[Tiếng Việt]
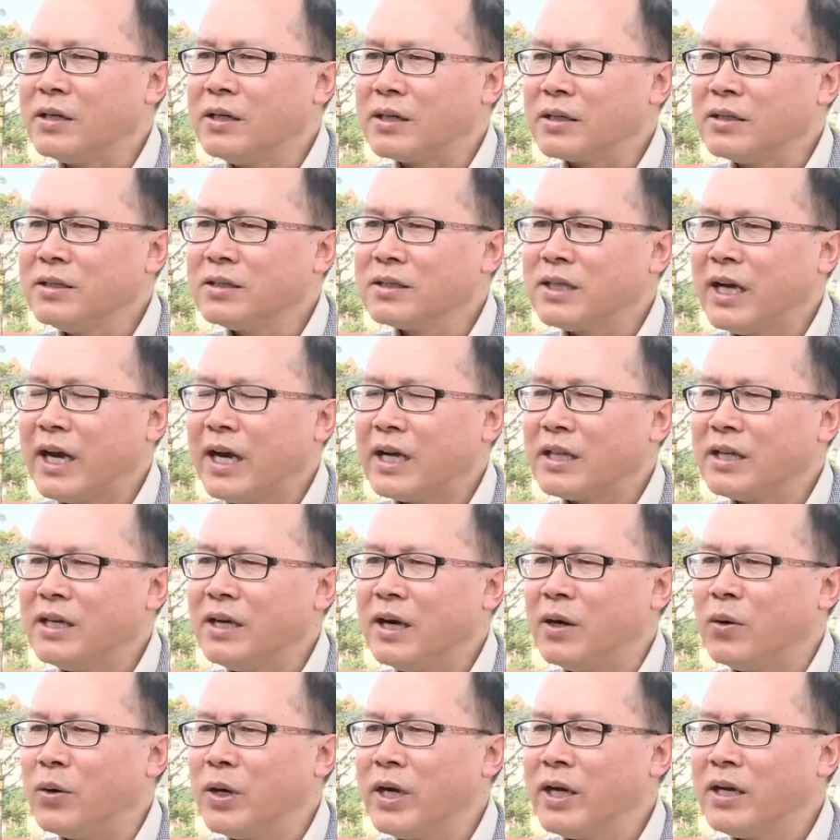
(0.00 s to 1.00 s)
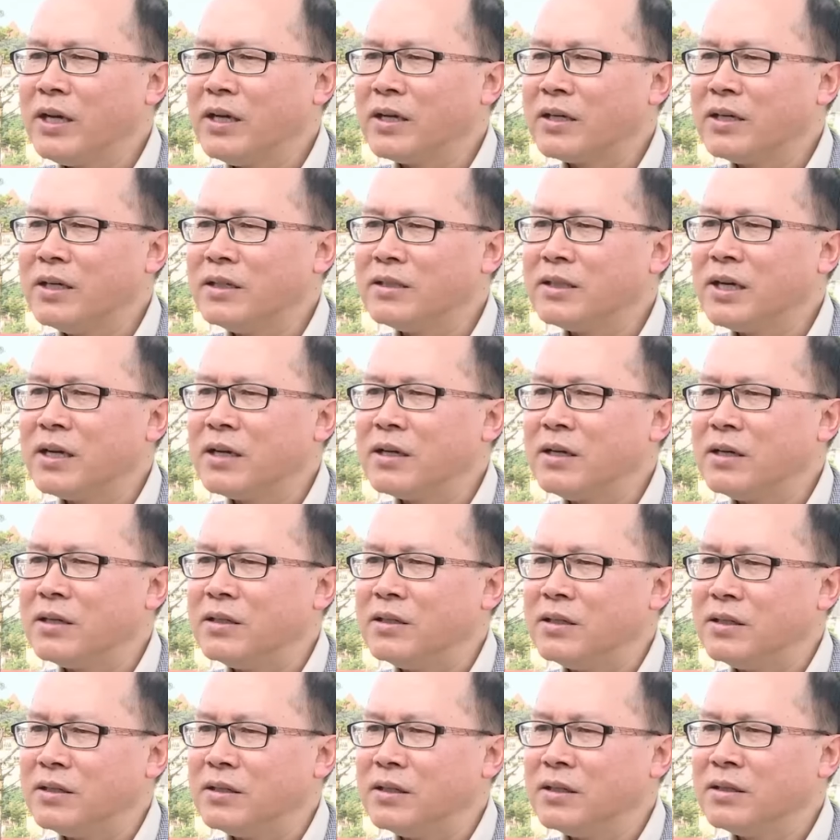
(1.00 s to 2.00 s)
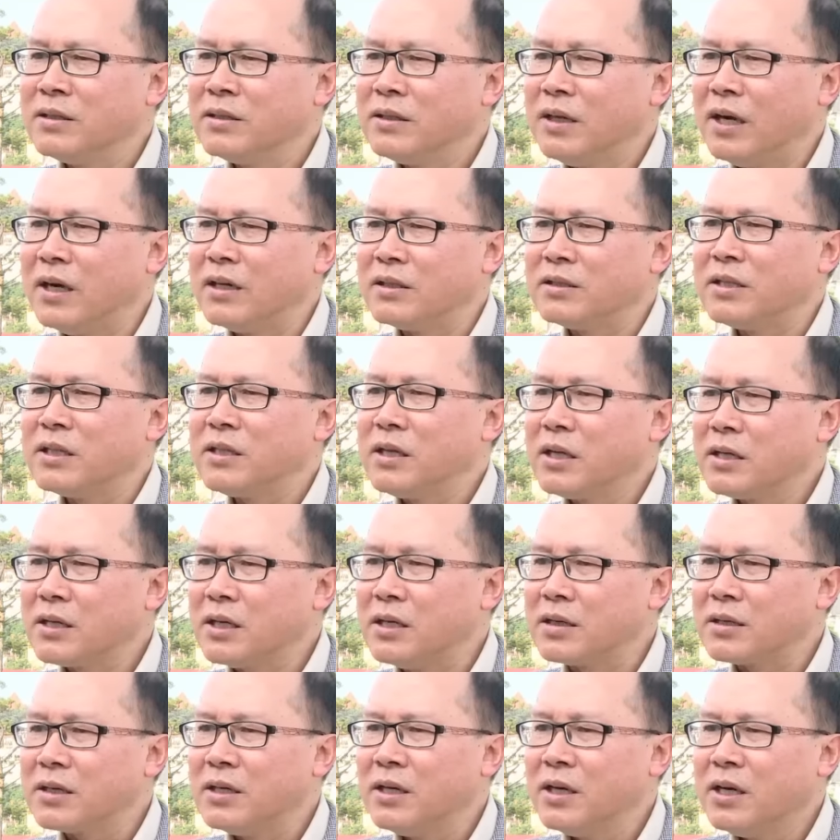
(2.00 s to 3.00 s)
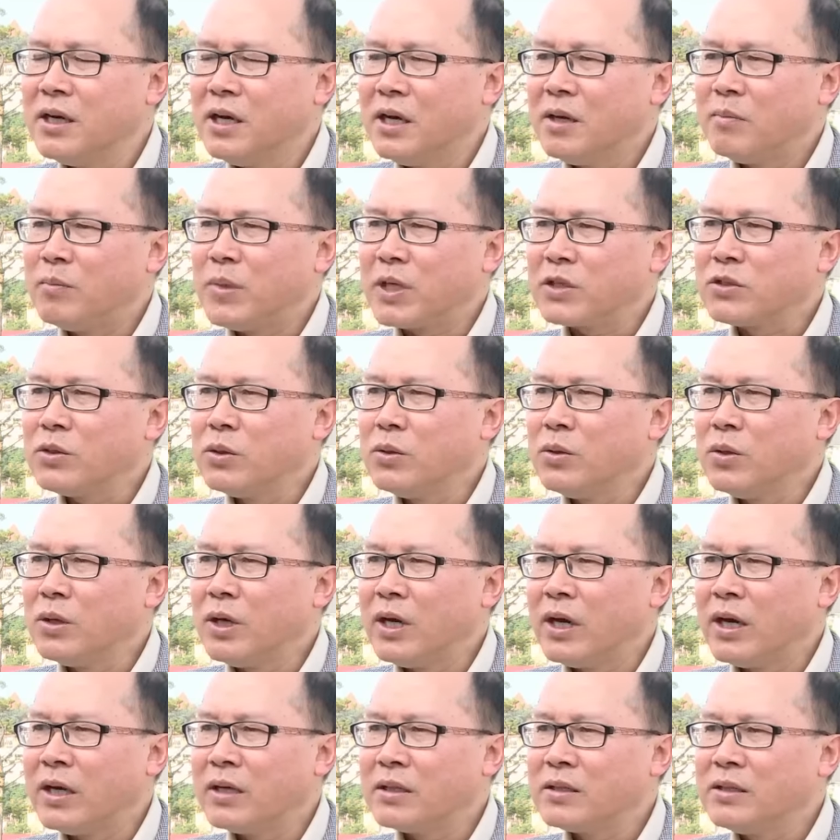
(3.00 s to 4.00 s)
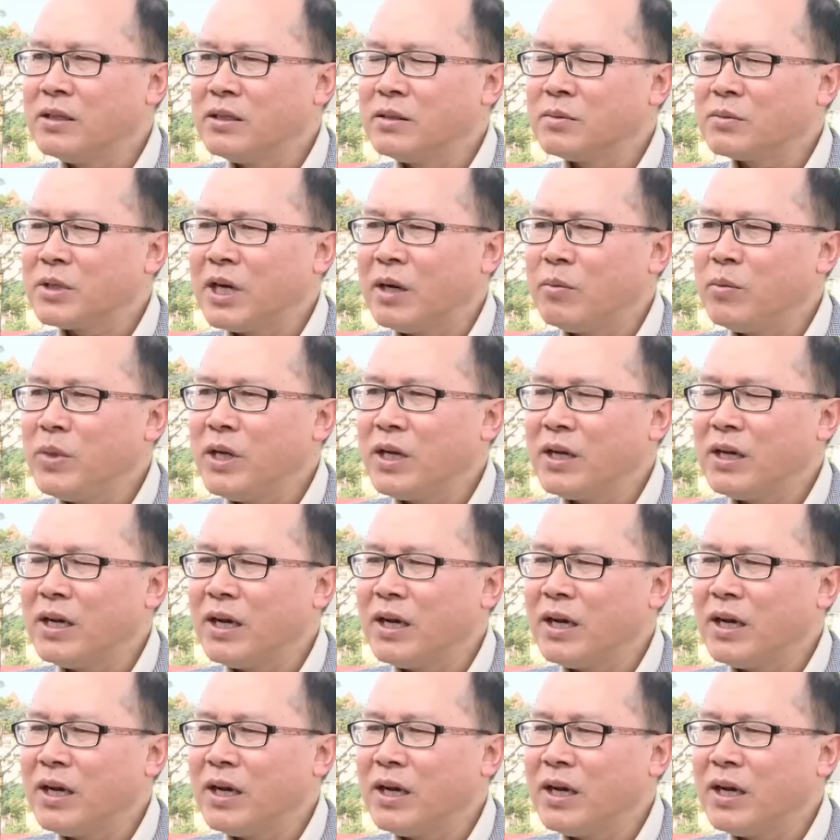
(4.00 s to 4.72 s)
được đưa ra thì hầu hết là người dân là hưởng ứng à, rất tích cực. Mặc dù là như chúng ta biết